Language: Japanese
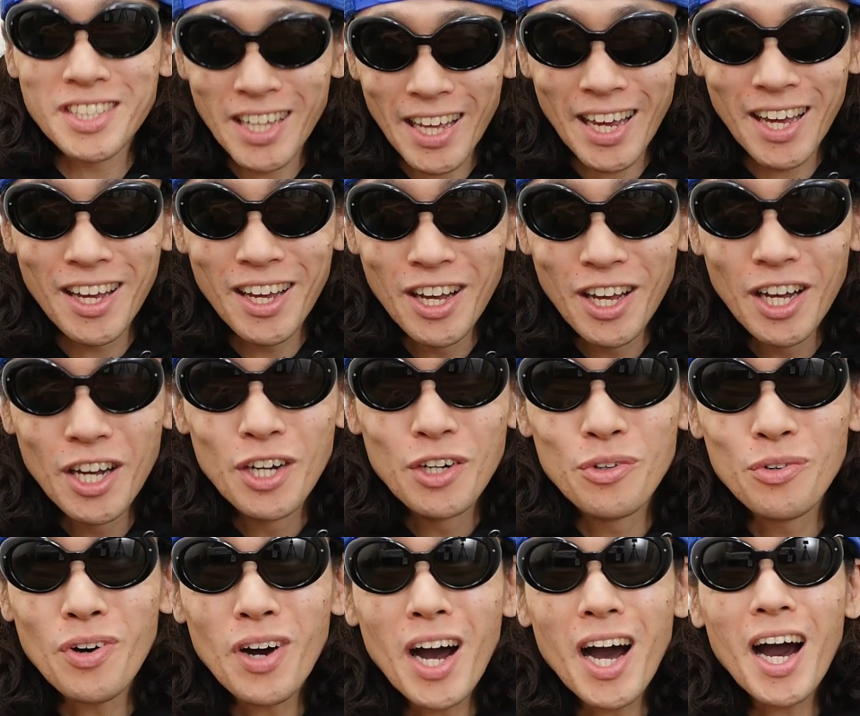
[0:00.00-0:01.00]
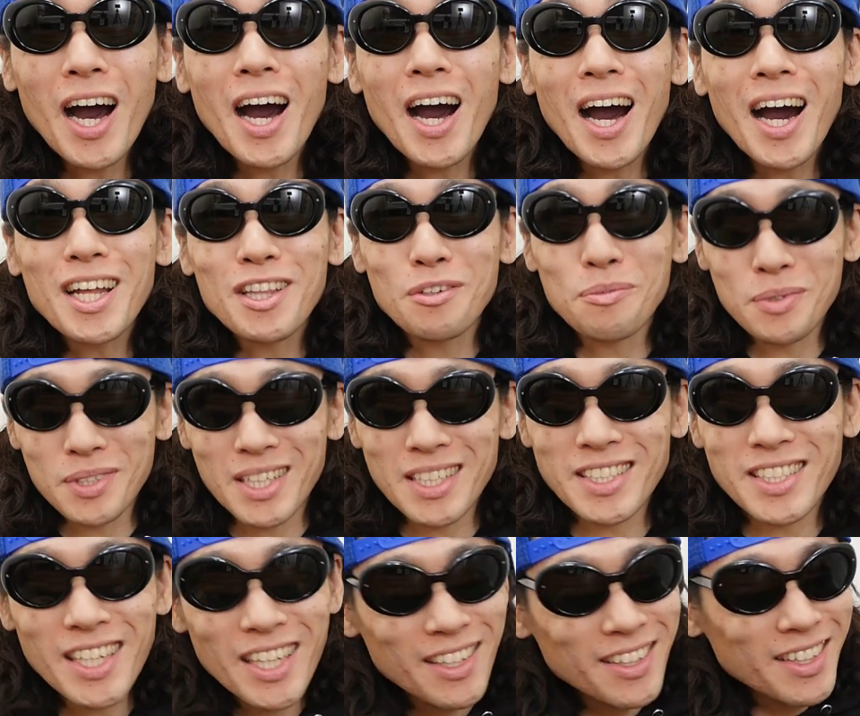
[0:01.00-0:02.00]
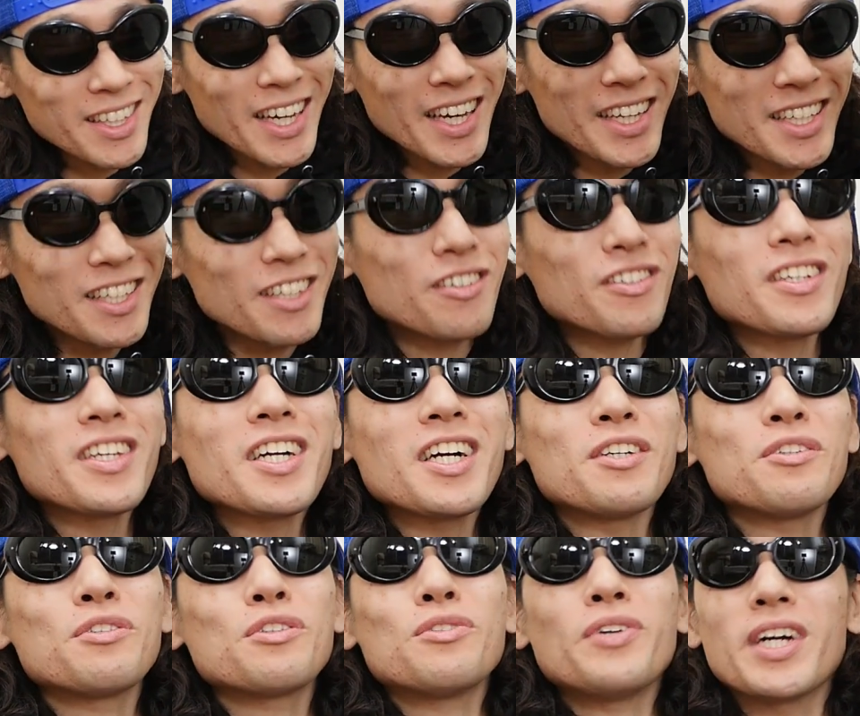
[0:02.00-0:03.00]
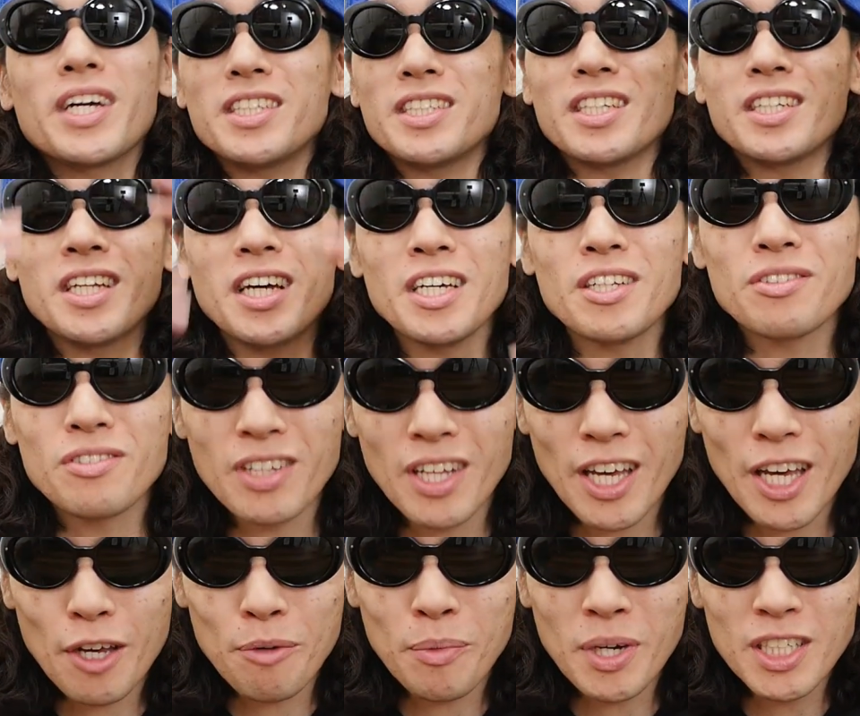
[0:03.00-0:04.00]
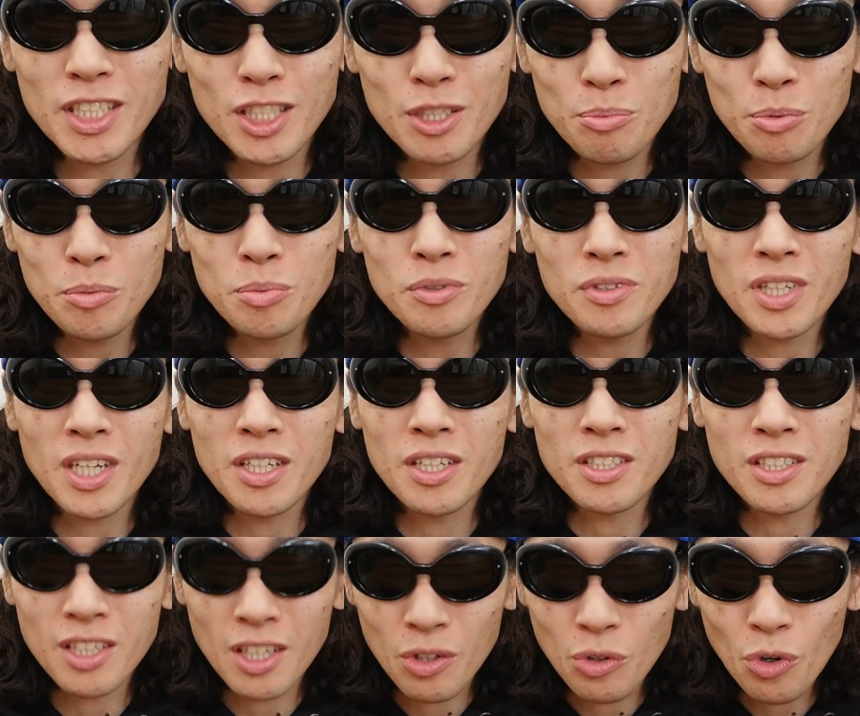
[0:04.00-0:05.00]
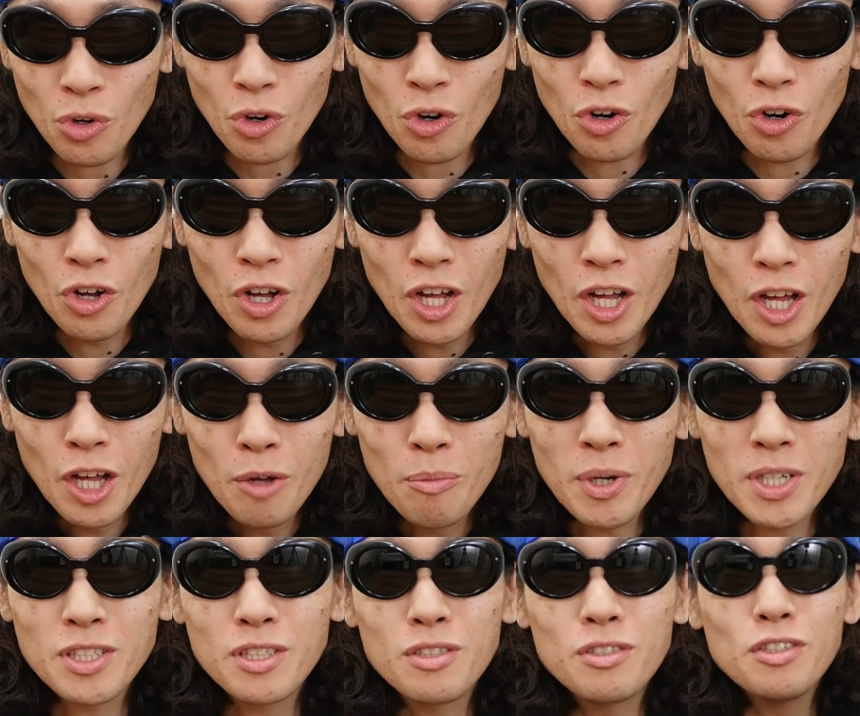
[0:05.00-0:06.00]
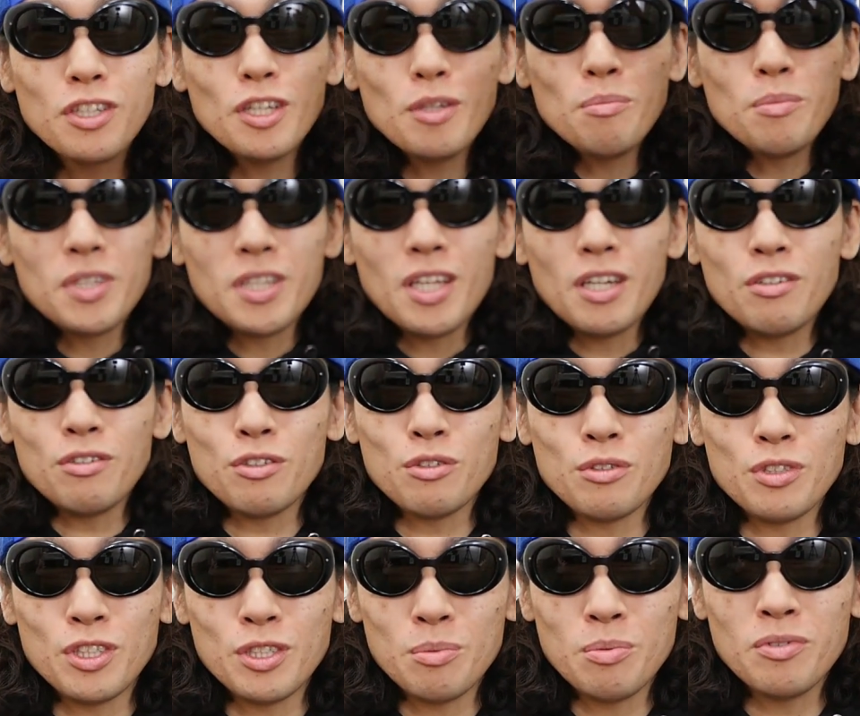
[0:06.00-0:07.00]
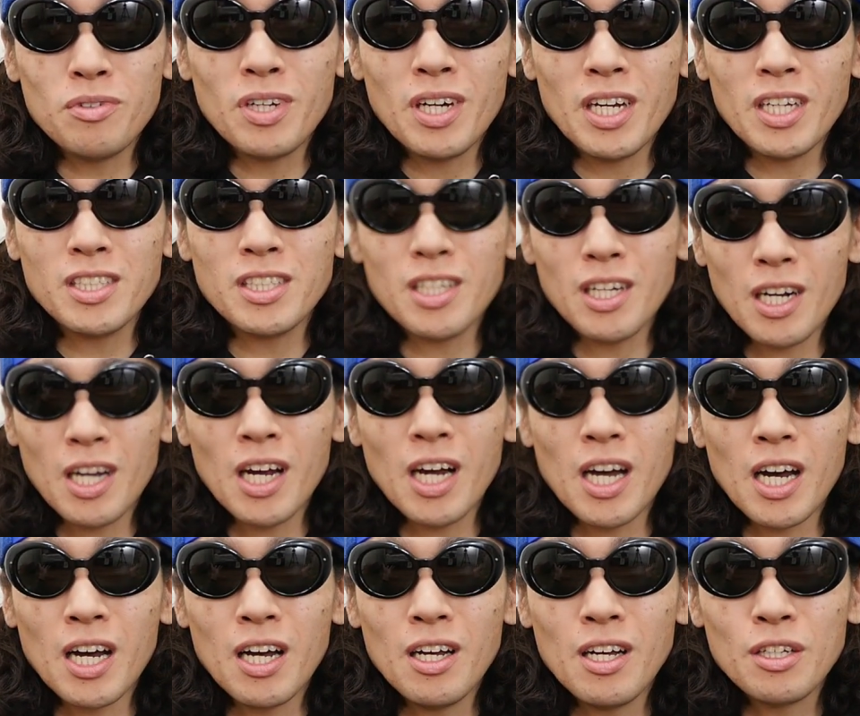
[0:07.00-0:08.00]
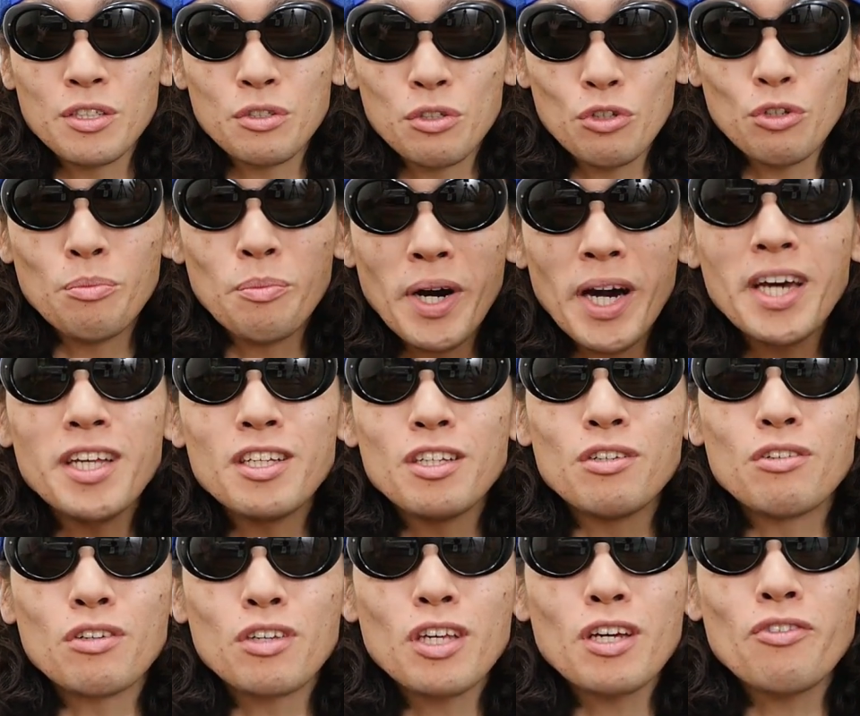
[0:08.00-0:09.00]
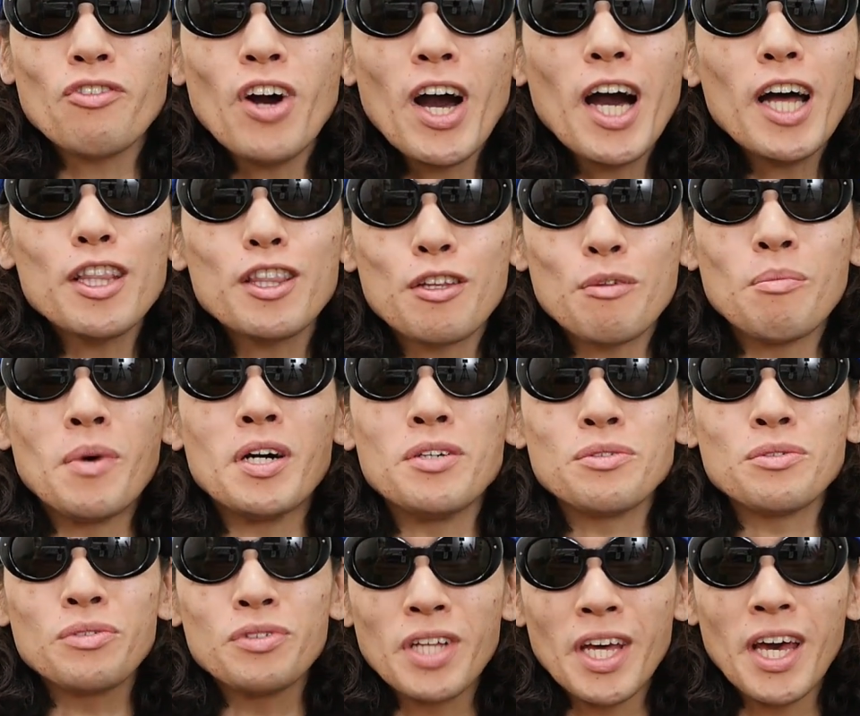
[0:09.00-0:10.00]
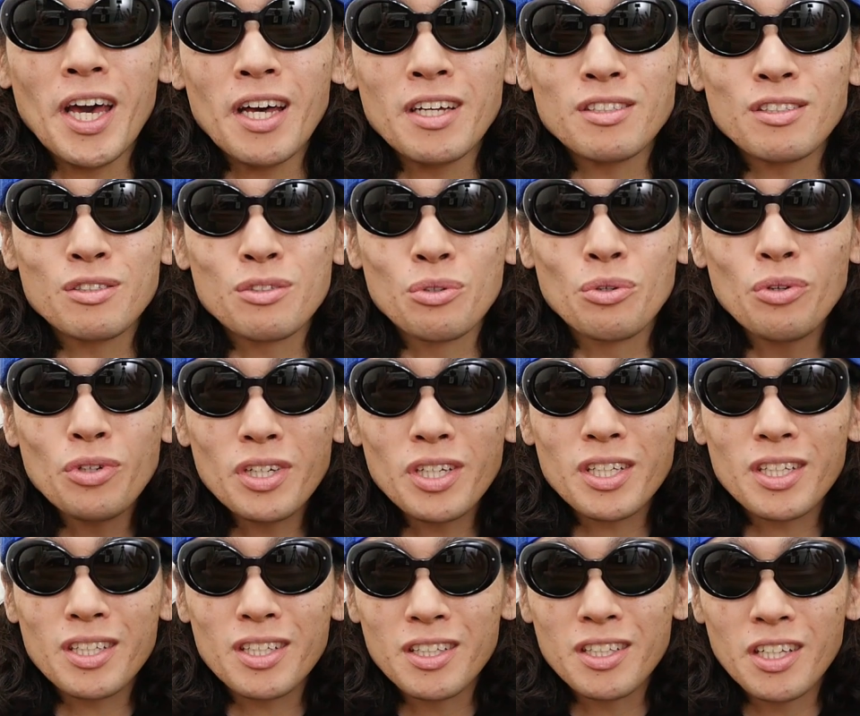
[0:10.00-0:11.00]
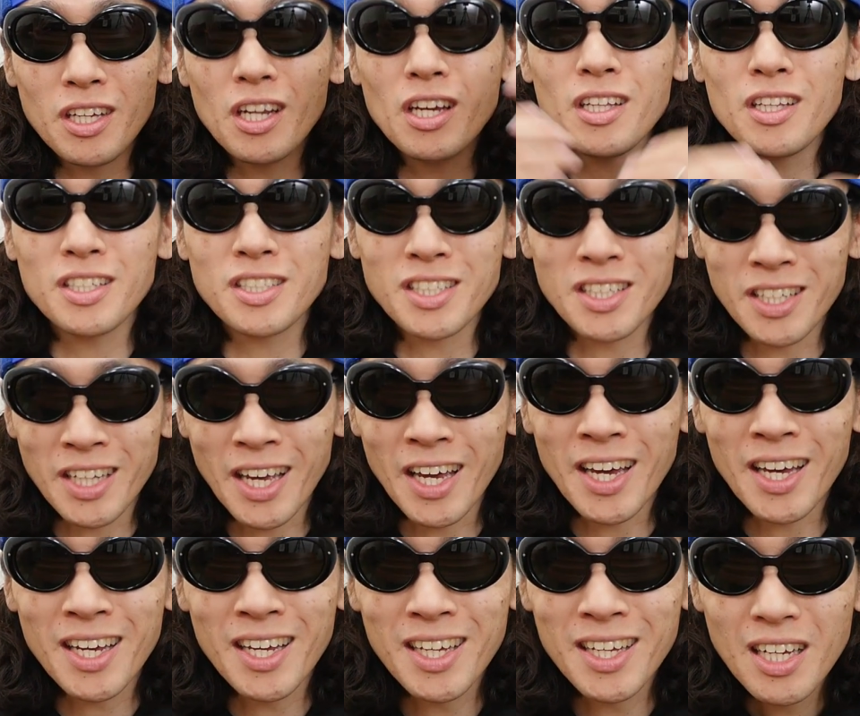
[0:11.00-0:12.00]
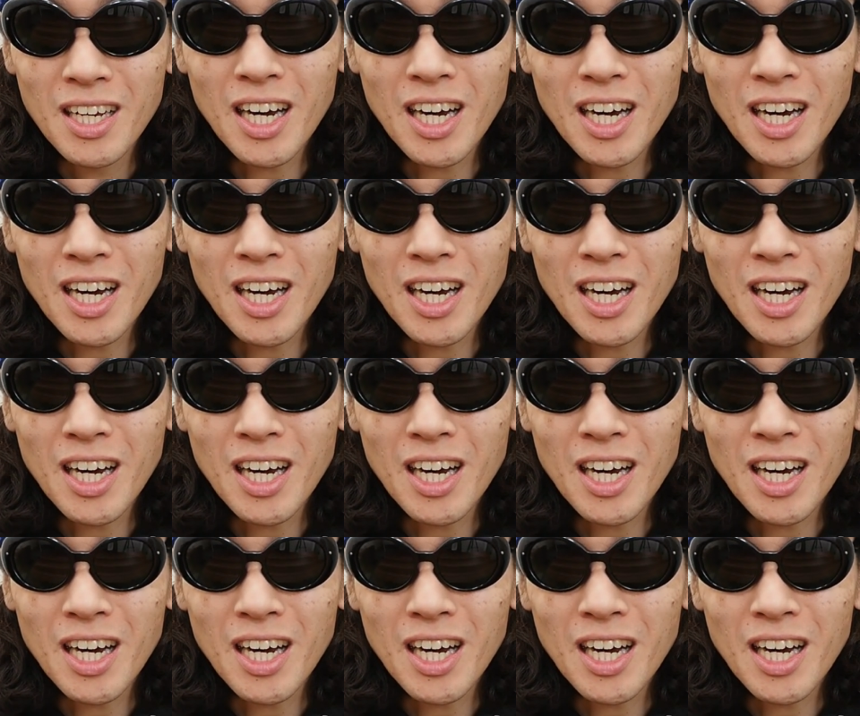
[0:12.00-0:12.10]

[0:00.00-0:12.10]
ンで。うわーと思って全体に雪が降るわけじゃないので、まあ一部分なんですけど、まあスクリーン見てる自分からしたら、その前に雪がわーって舞うので、すごい綺麗でしたね。